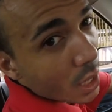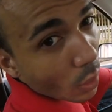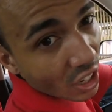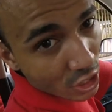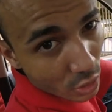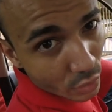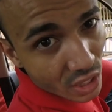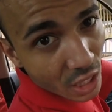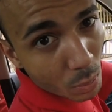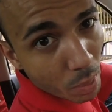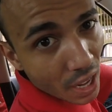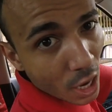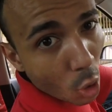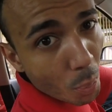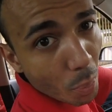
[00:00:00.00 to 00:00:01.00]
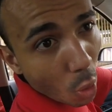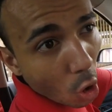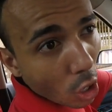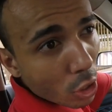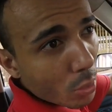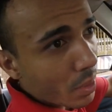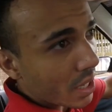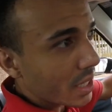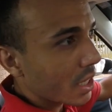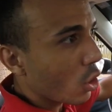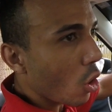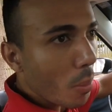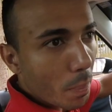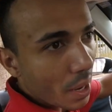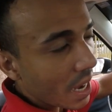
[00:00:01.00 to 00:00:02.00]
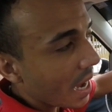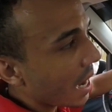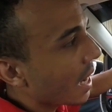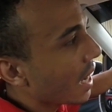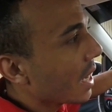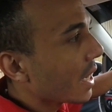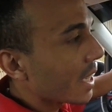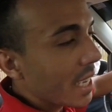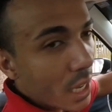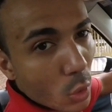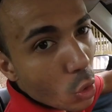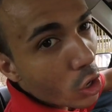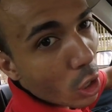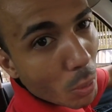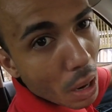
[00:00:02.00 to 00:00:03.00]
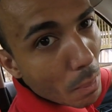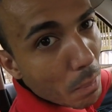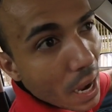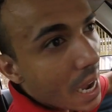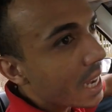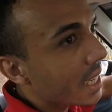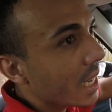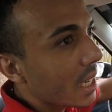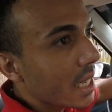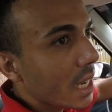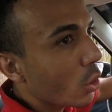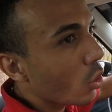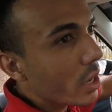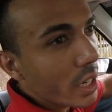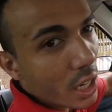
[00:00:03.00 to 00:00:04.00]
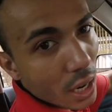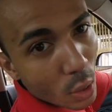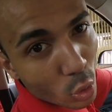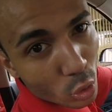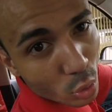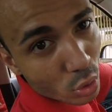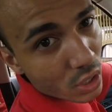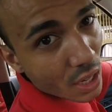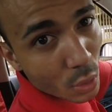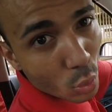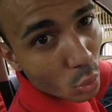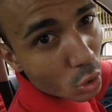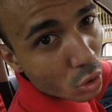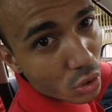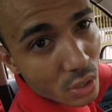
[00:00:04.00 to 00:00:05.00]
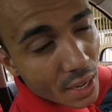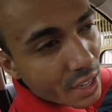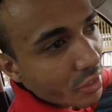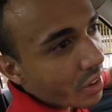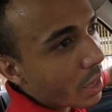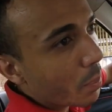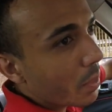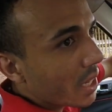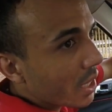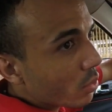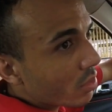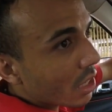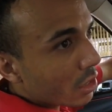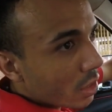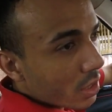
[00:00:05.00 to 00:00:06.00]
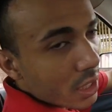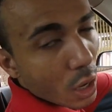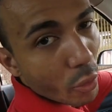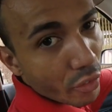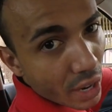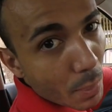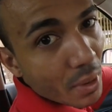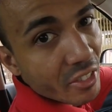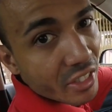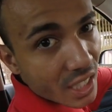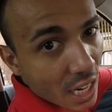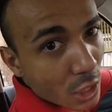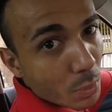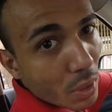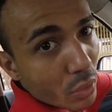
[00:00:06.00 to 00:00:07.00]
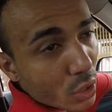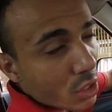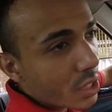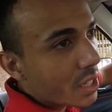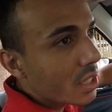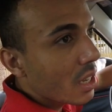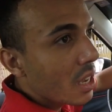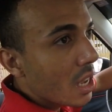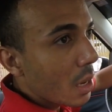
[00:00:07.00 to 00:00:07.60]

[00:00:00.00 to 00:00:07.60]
eu acho que vou ter que parar o polo, mano, e comprar e recorrer uma bike aí, recorrer a outros recursos aí, velho, porque não tá dando não, falar pra verdade pra vocês.